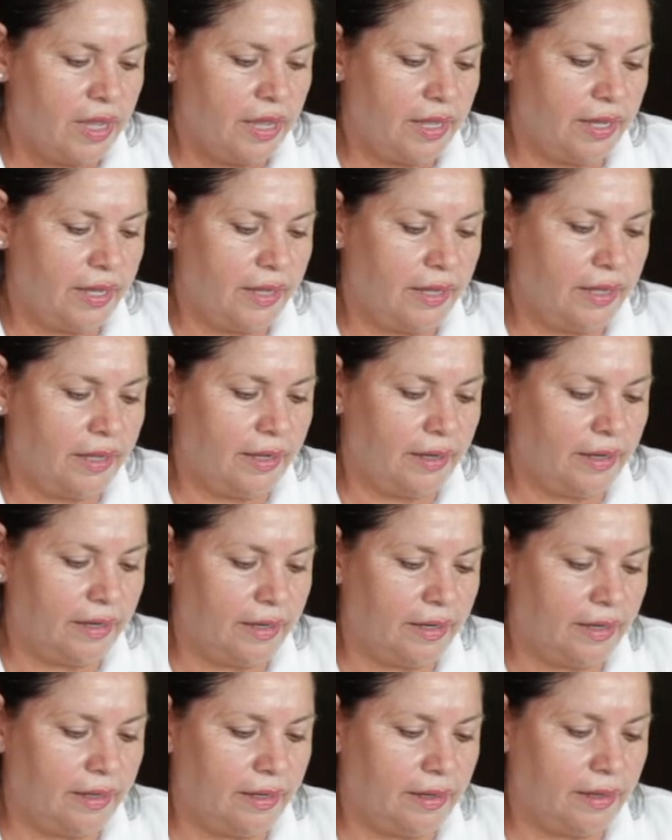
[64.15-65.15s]
eh,
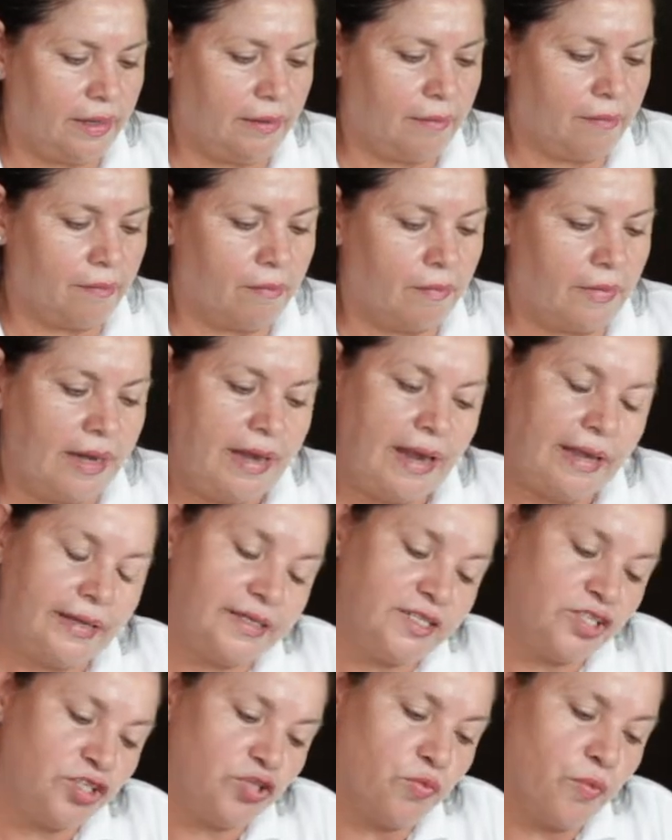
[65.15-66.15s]

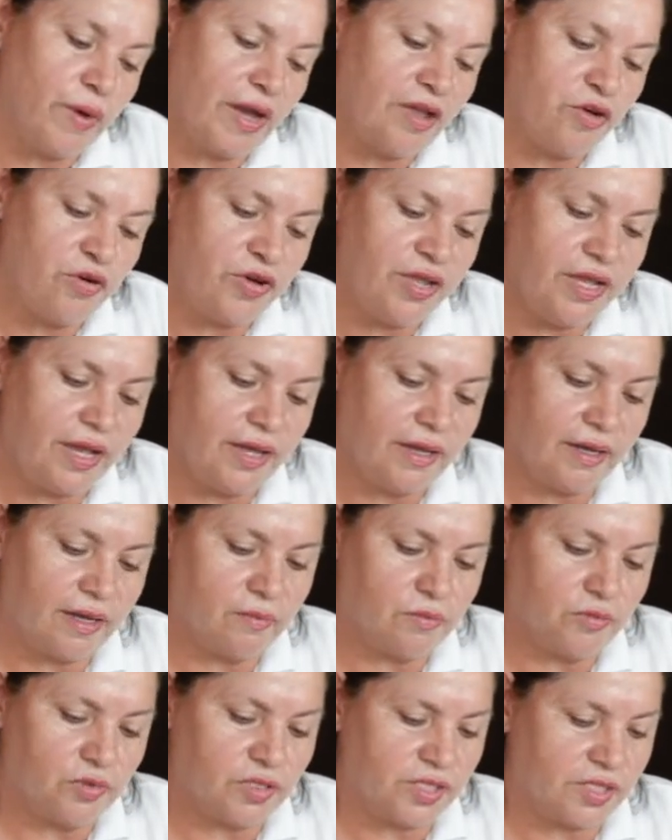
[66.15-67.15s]
en su mayoría en
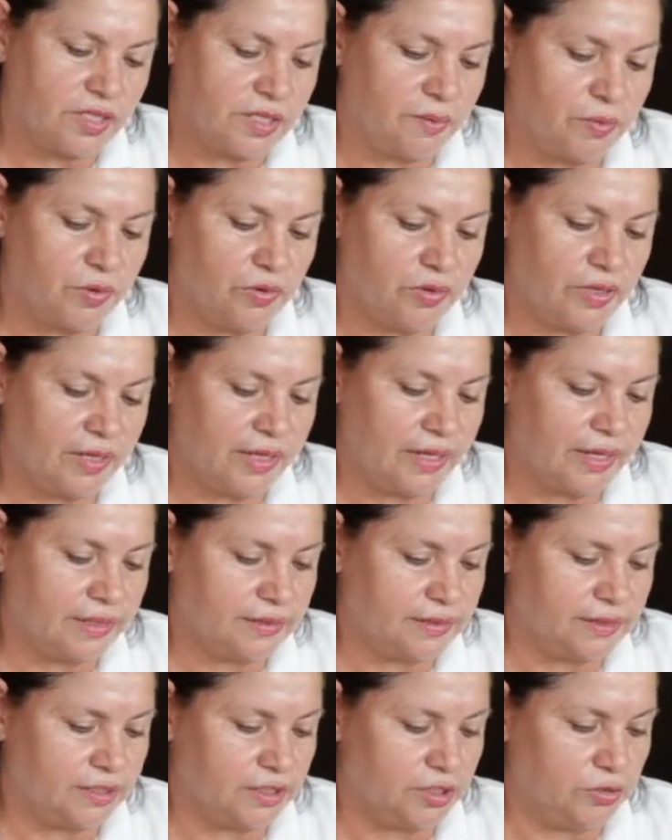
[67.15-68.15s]
el municipio del
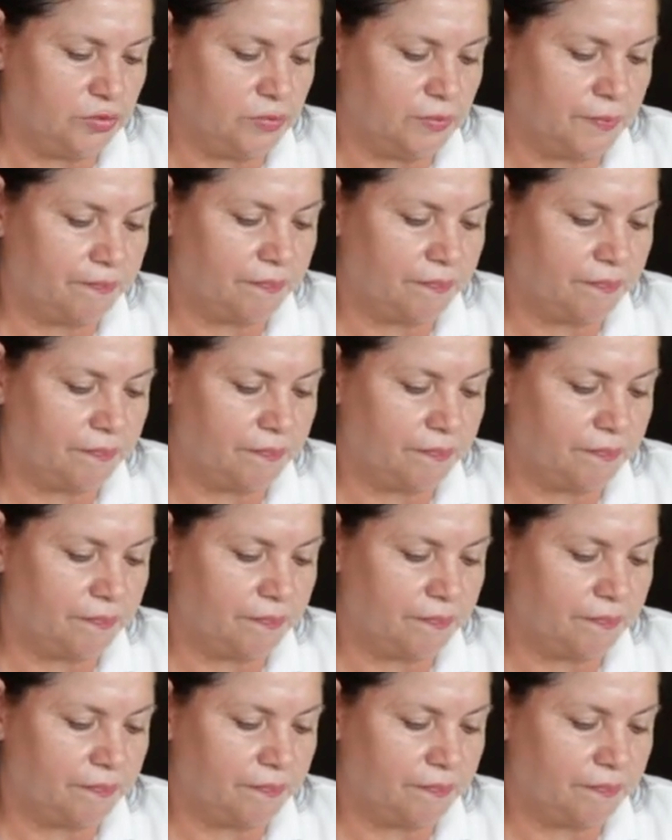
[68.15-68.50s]
Castillo.